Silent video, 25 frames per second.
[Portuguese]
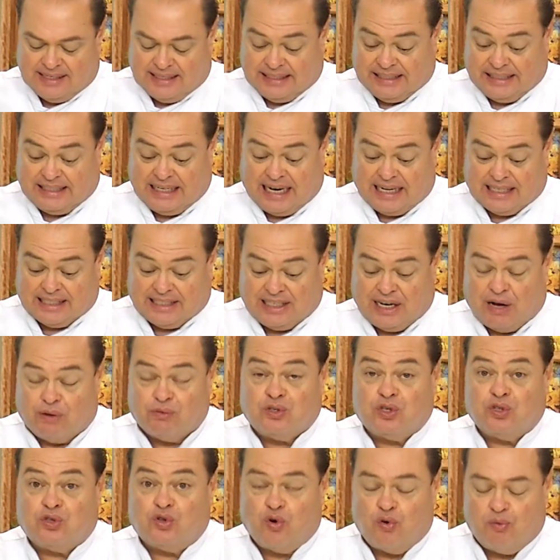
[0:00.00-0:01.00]
Já já eu
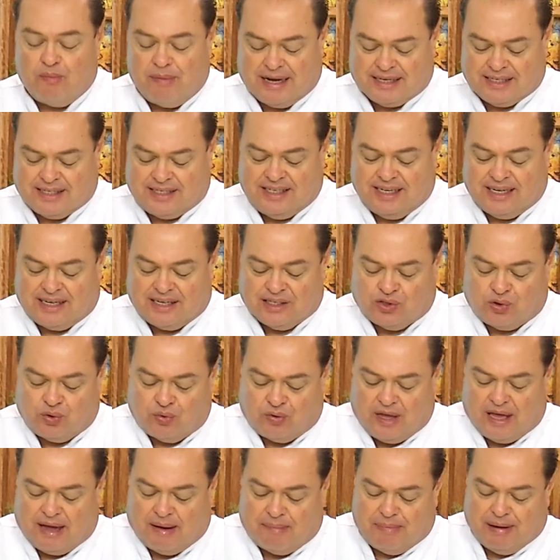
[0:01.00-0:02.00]
te dou umas dicas do
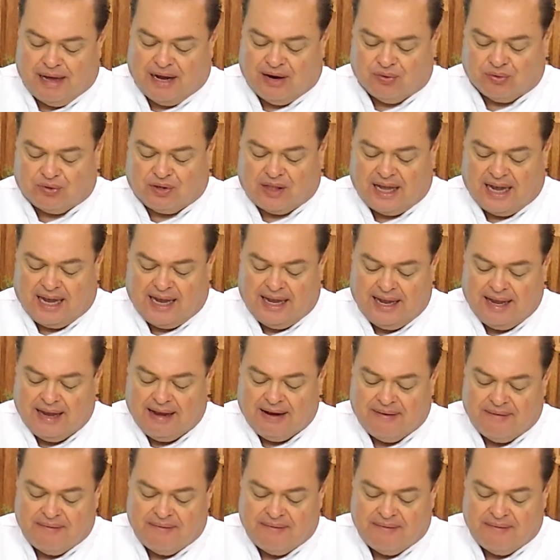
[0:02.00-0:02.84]
que a Belo tem